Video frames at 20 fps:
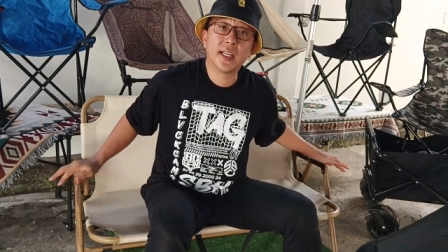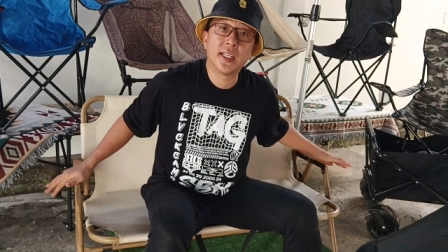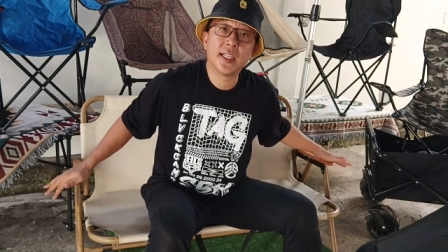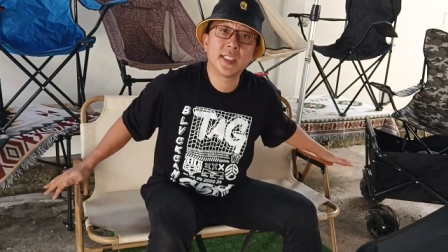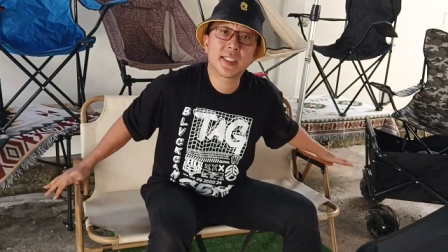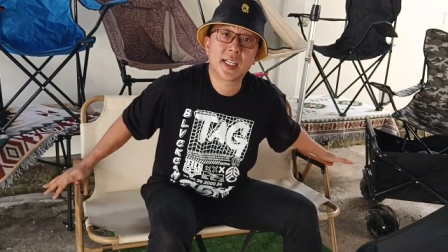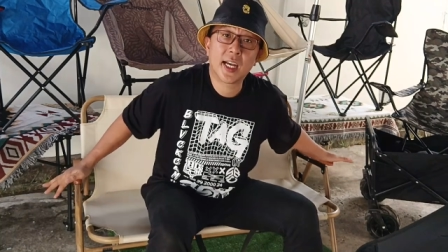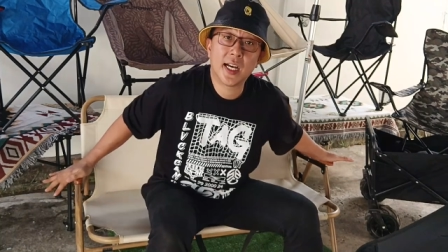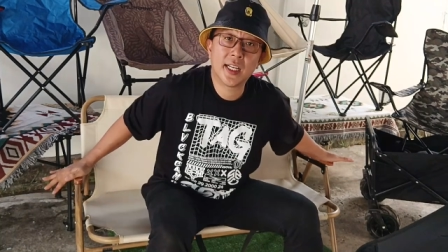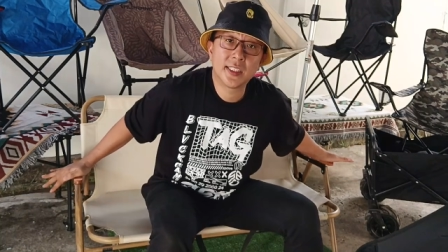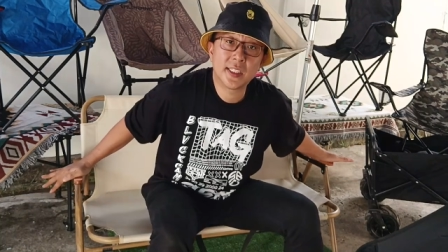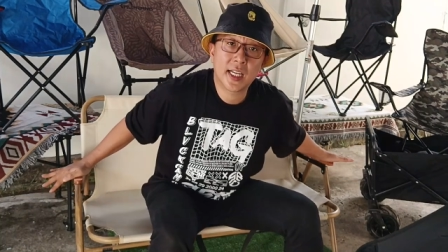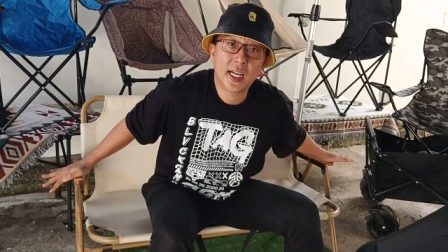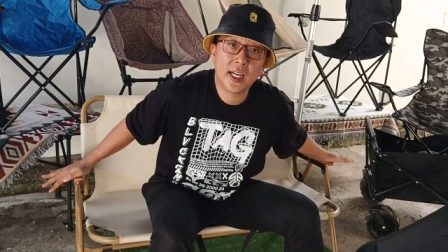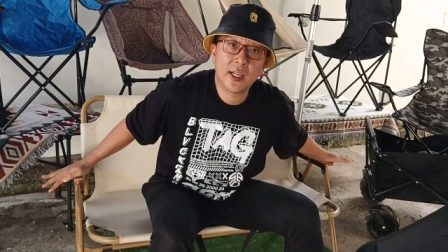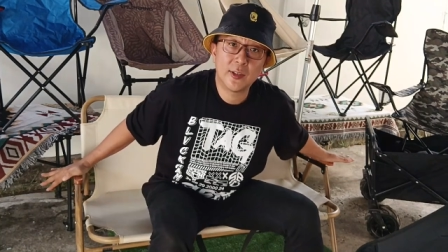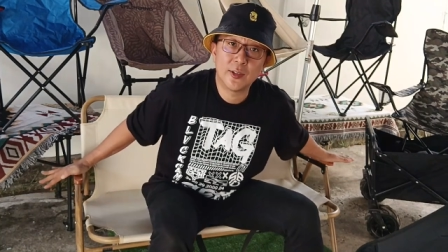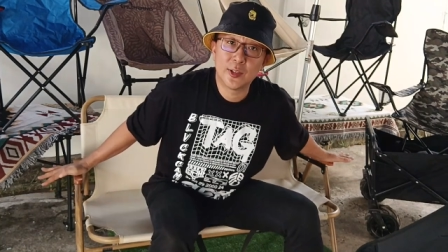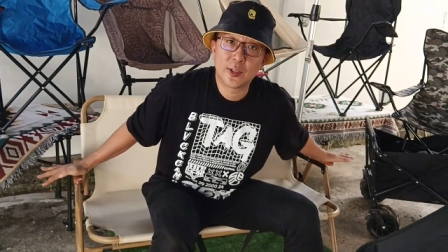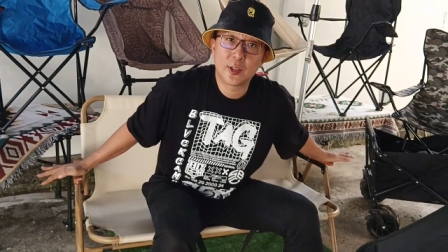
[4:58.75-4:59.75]
Ini
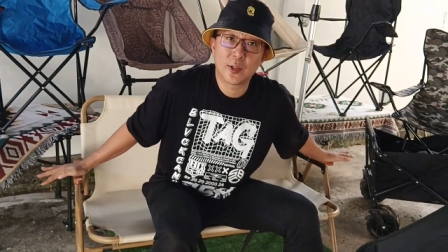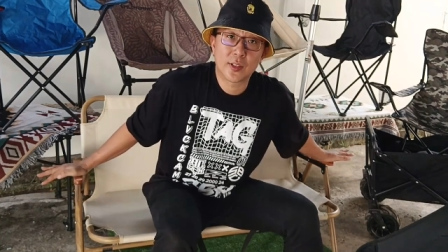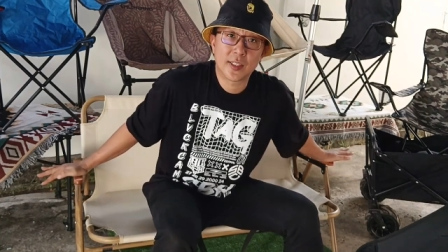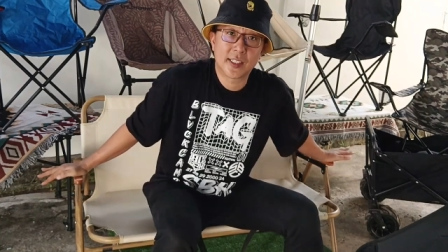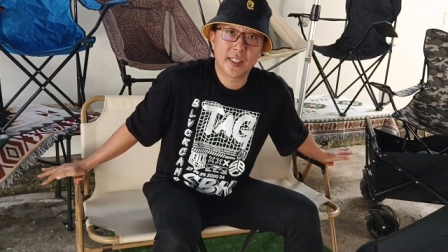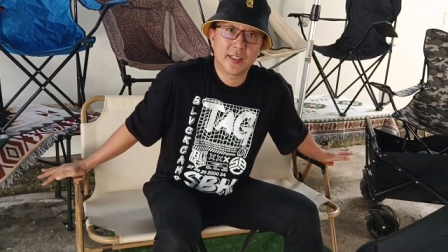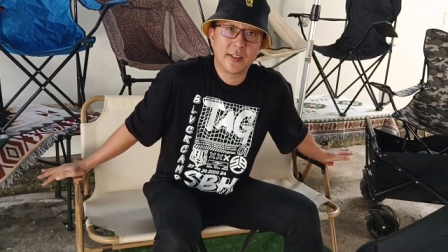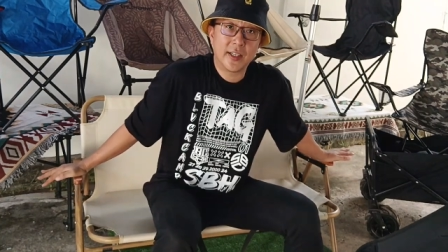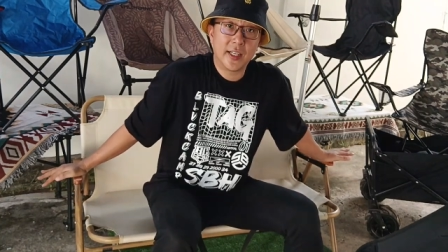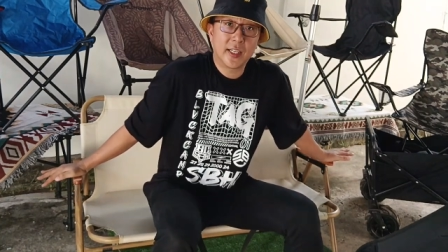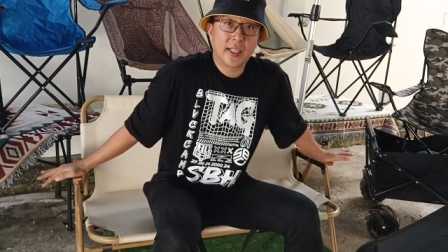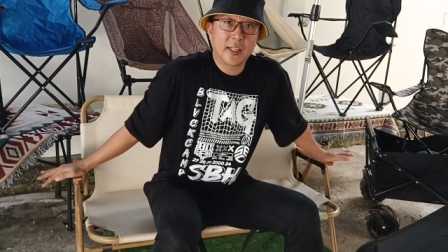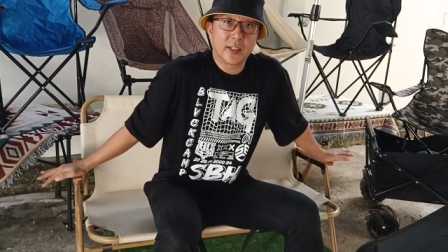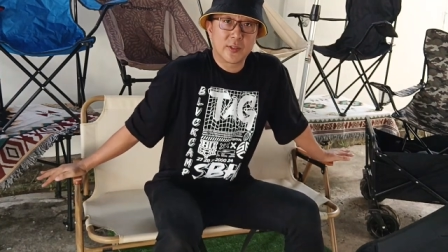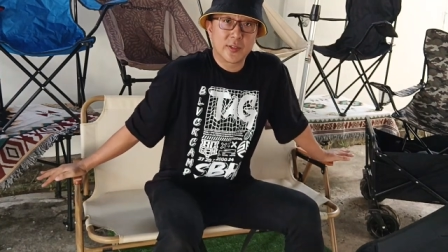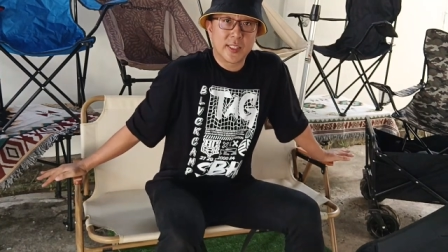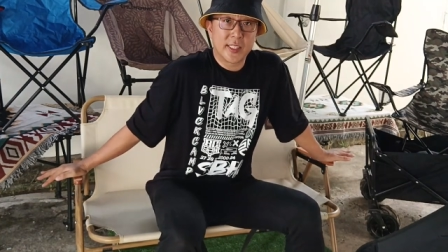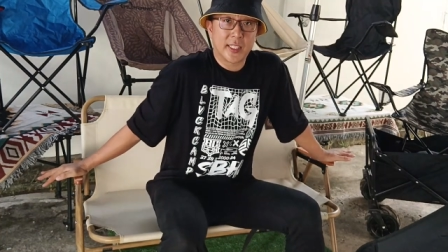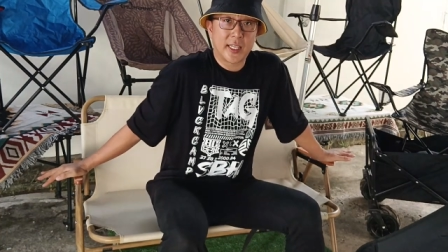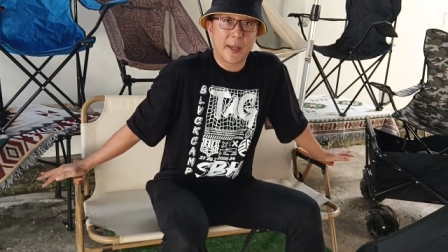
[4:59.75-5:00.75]
sahaja untuk siri
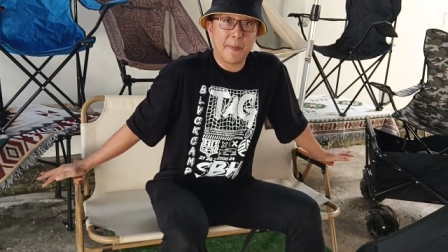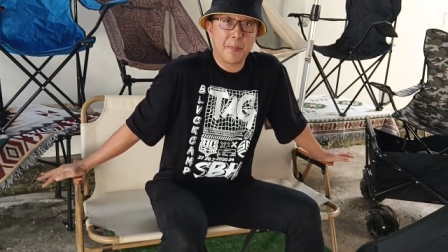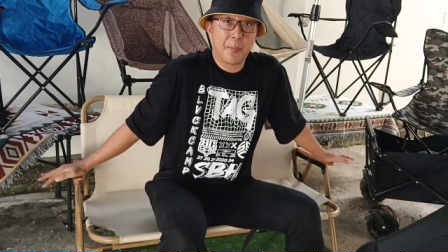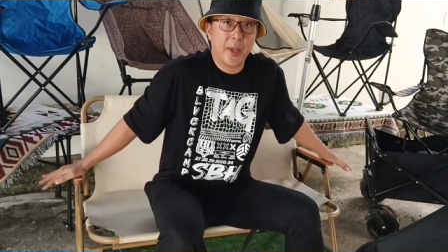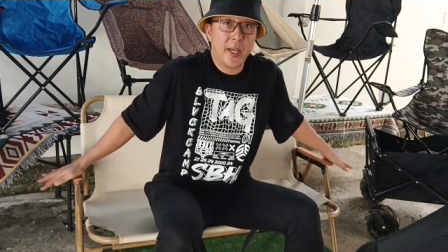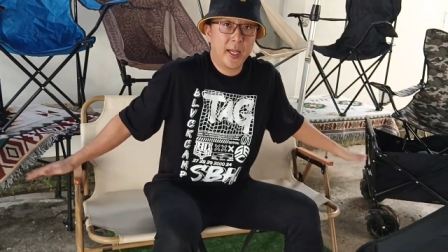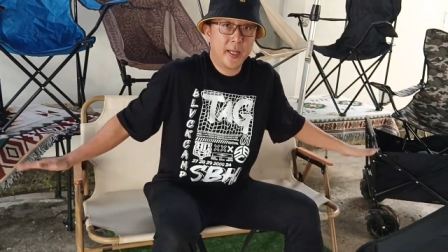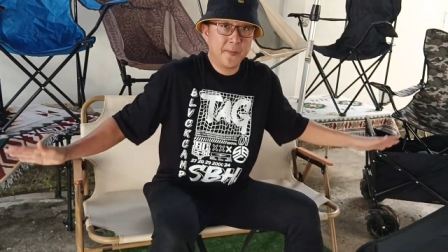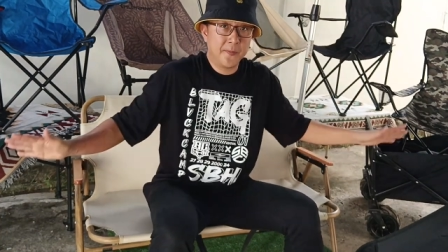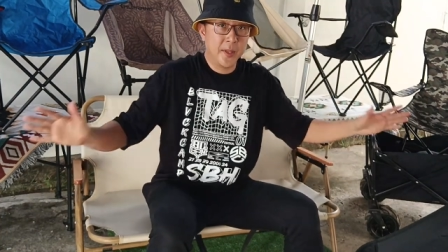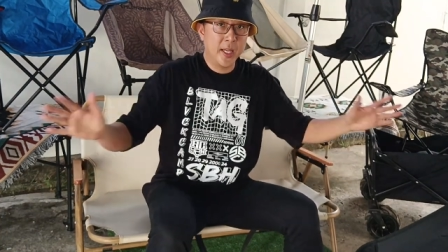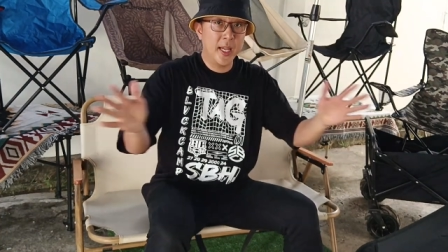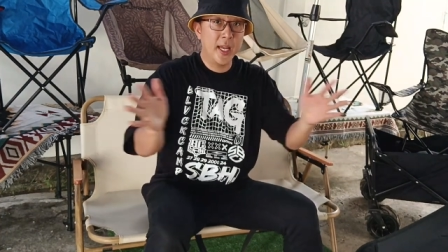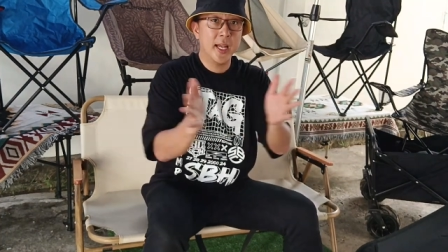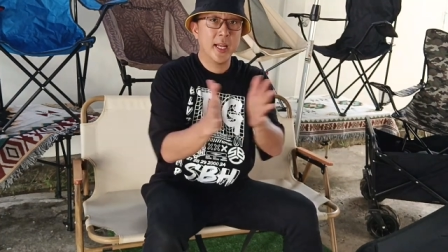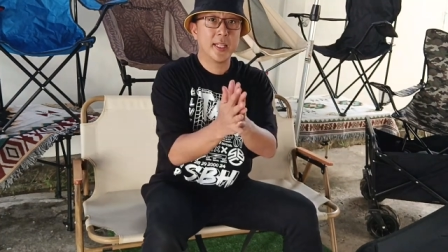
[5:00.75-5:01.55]
Kerusi Camping.